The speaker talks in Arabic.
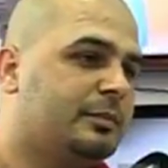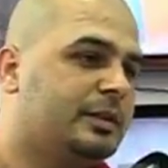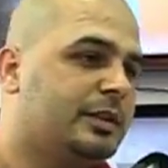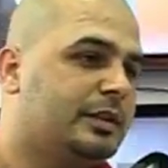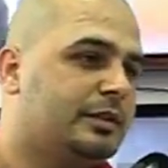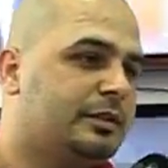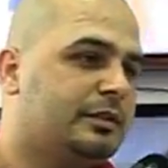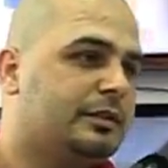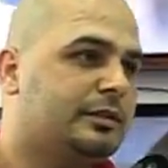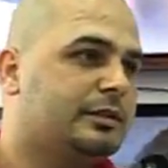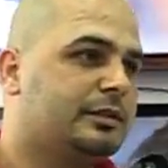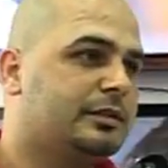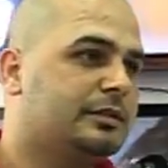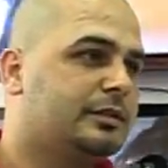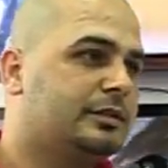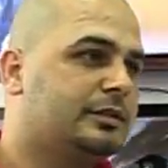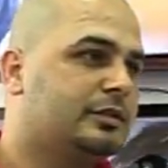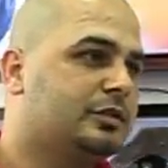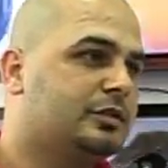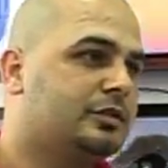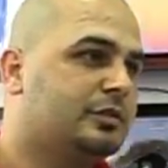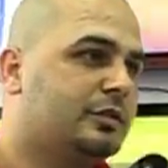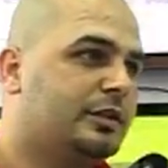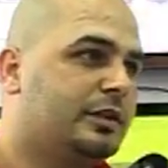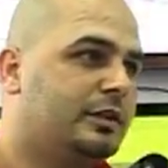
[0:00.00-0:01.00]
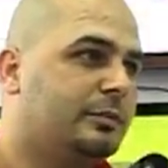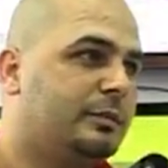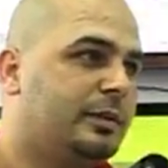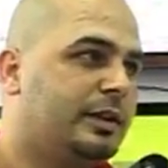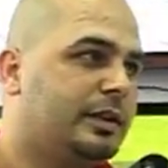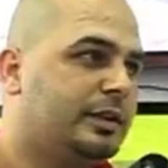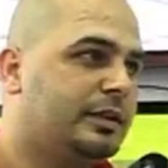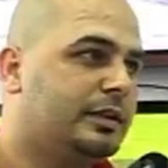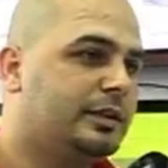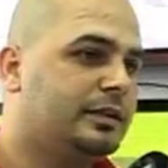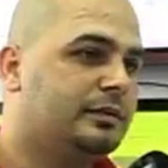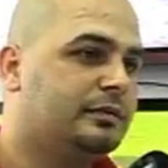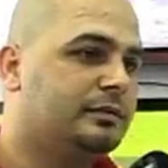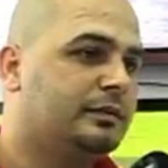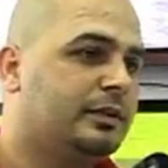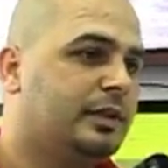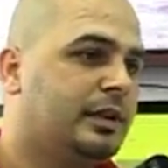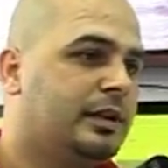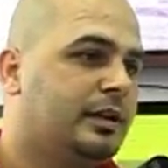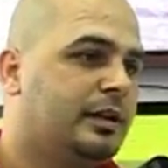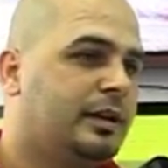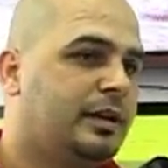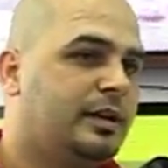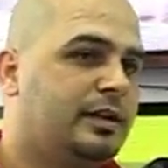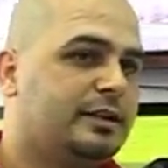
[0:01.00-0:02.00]
من الشهور الباقية
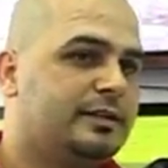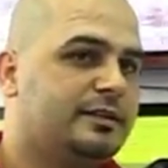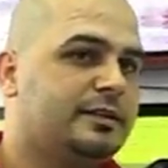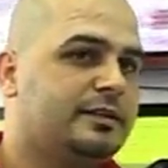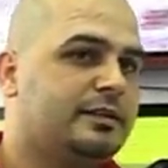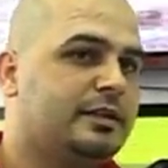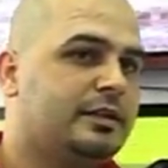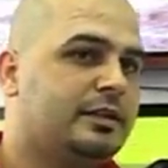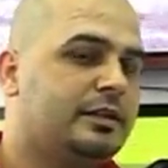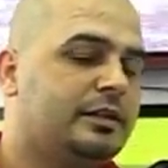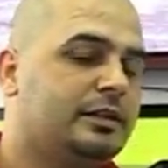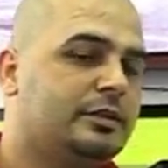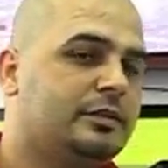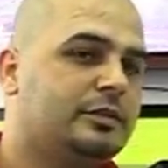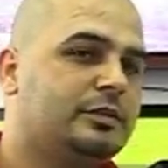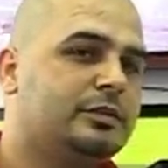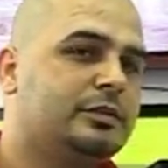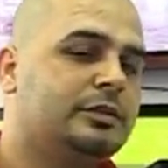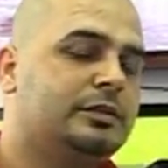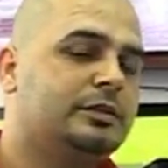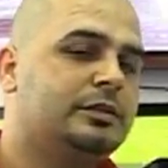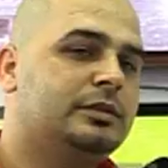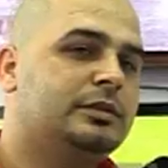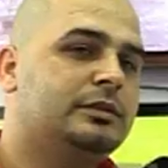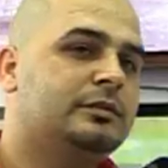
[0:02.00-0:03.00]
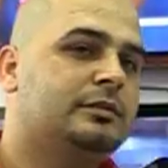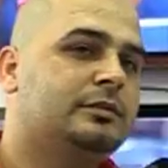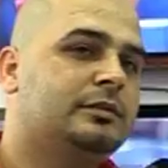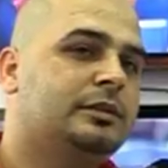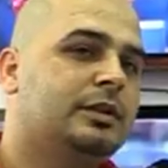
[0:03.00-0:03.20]
خاصة أنه